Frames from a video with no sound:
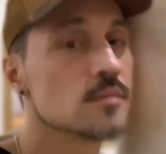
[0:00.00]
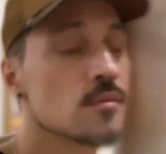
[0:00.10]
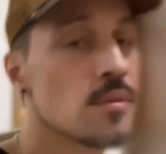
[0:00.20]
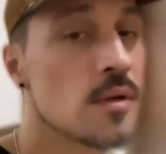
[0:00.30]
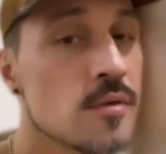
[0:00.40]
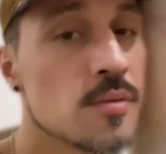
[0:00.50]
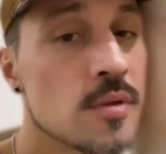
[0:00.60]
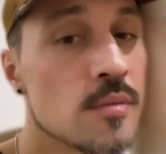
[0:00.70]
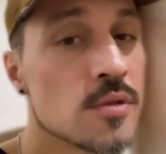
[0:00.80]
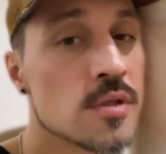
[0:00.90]
Правда,
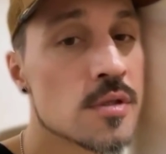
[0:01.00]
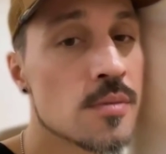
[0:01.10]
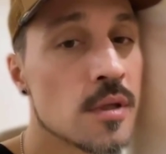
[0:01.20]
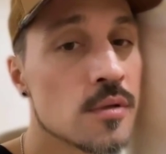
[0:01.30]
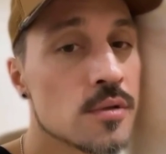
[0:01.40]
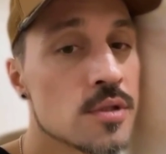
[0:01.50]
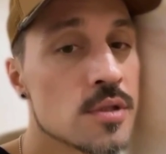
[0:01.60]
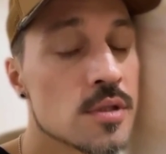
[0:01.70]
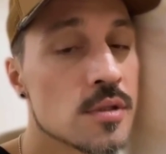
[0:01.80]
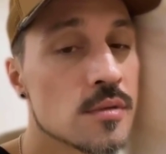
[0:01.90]
потому что спать
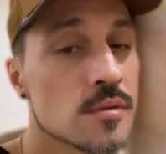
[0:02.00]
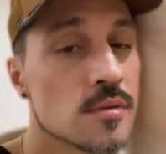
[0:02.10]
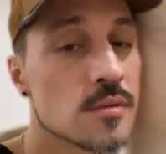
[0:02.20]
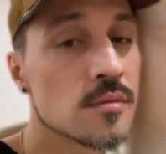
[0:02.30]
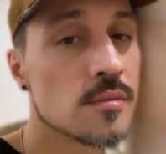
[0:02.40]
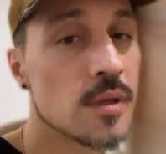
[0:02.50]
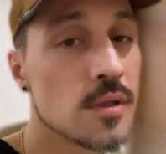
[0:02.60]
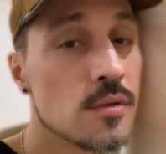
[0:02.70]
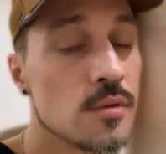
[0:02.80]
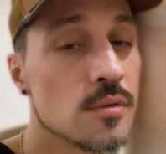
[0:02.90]
хочется.
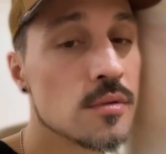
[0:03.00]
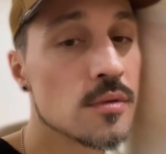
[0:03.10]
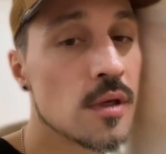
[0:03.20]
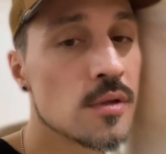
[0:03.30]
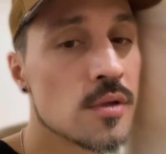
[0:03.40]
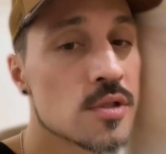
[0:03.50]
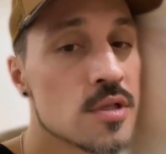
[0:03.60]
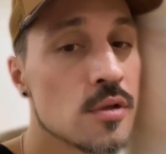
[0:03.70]
Пойду, а то я же не